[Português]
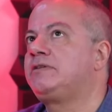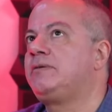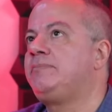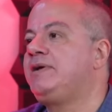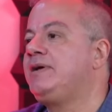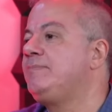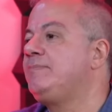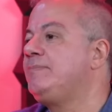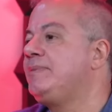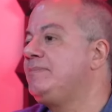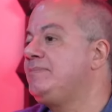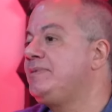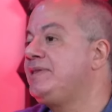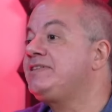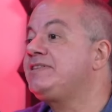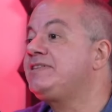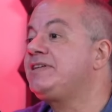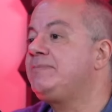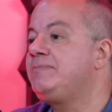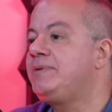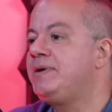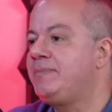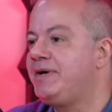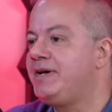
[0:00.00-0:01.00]
Também é
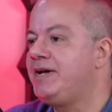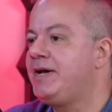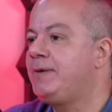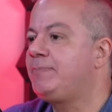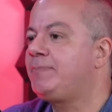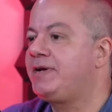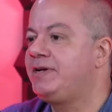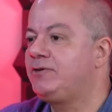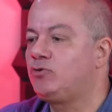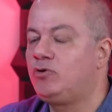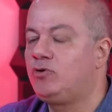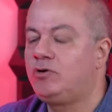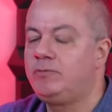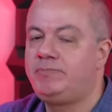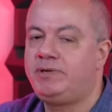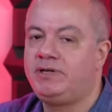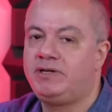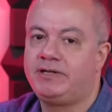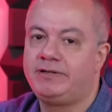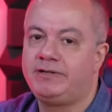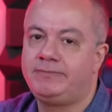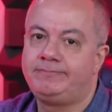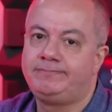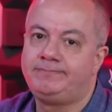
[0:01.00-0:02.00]
dessa mesma época aí do
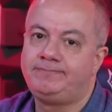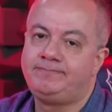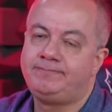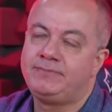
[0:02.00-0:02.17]
Obina. Né?